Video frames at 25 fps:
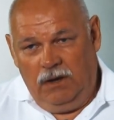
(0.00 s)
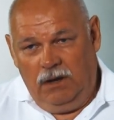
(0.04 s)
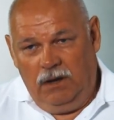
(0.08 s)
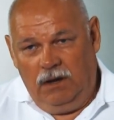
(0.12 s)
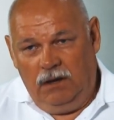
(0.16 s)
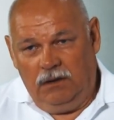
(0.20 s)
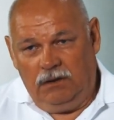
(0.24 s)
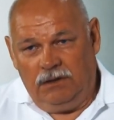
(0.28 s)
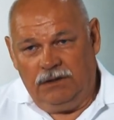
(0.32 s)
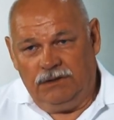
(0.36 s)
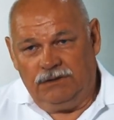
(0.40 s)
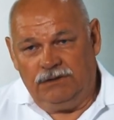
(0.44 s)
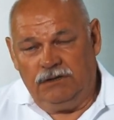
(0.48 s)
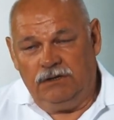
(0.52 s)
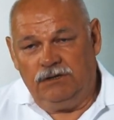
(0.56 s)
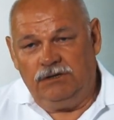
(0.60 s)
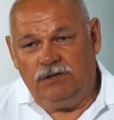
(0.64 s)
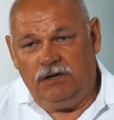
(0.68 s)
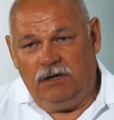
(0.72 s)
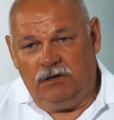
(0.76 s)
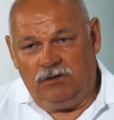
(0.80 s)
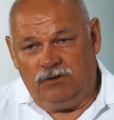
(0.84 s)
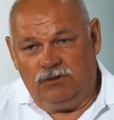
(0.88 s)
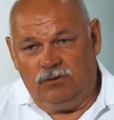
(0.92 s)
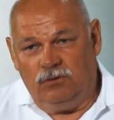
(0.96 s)
это
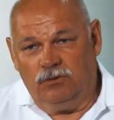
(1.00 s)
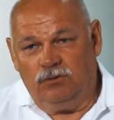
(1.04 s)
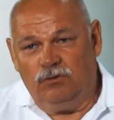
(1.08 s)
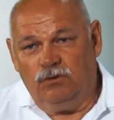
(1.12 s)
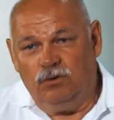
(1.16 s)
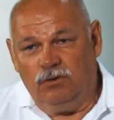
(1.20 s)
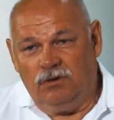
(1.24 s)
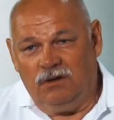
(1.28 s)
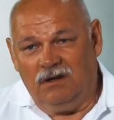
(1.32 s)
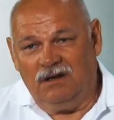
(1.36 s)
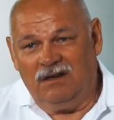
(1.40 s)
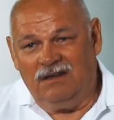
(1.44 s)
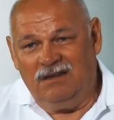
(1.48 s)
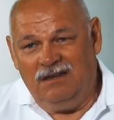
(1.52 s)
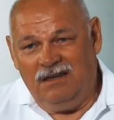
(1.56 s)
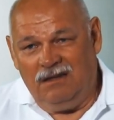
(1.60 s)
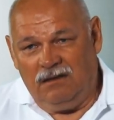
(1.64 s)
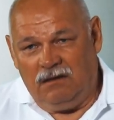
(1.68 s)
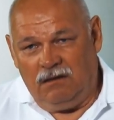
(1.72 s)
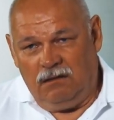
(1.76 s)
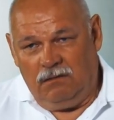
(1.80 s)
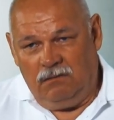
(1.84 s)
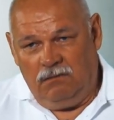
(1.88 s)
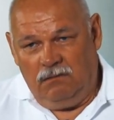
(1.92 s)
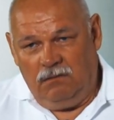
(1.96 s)
означает, что кто-то
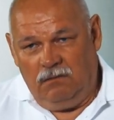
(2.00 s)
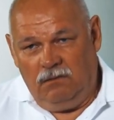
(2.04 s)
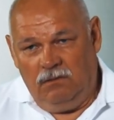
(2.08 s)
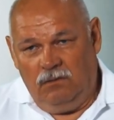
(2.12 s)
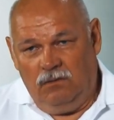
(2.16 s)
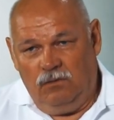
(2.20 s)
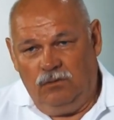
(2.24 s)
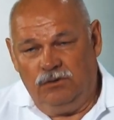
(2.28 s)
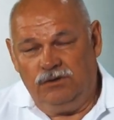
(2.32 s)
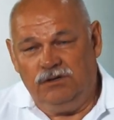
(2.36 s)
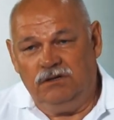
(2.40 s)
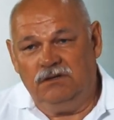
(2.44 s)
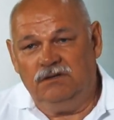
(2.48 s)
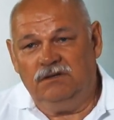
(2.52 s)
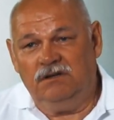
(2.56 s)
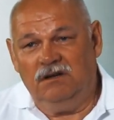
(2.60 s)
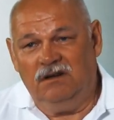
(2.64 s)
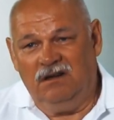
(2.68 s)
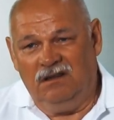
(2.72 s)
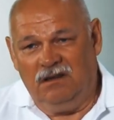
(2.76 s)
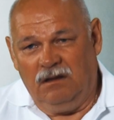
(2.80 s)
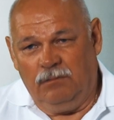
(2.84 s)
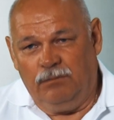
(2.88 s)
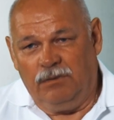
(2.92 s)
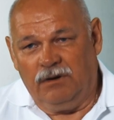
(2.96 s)
где-то очень
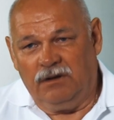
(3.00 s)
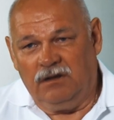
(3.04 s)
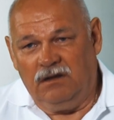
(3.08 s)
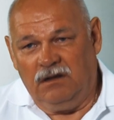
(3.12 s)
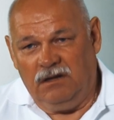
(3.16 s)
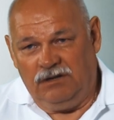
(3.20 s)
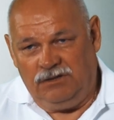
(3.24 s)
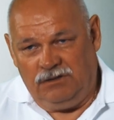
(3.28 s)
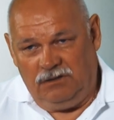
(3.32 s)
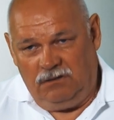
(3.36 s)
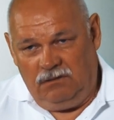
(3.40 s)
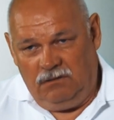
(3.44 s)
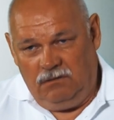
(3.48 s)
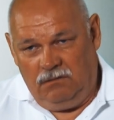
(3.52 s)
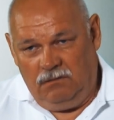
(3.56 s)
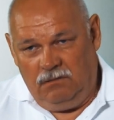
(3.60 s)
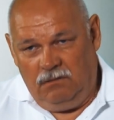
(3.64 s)
сильно напортачил